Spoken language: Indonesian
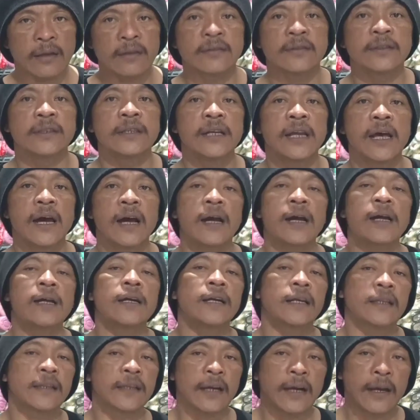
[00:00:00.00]
silakan
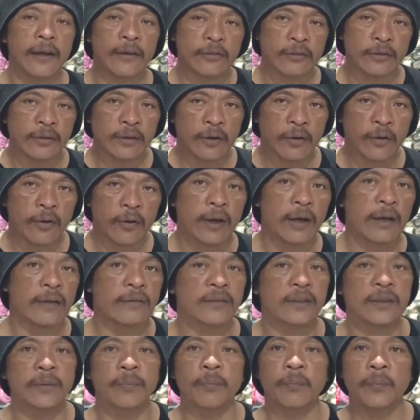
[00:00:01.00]
datang langsung ke
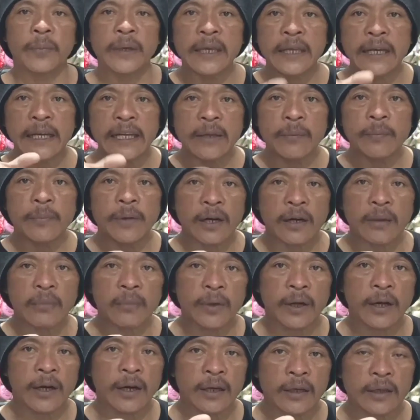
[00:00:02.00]
lokasi, pilih
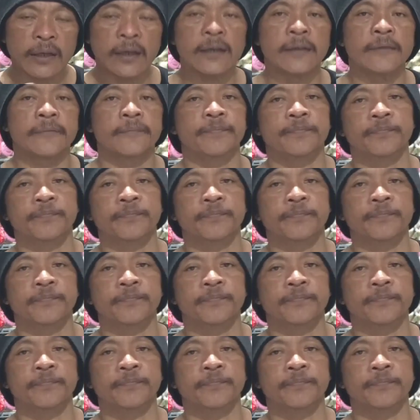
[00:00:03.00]
barang-barangnya.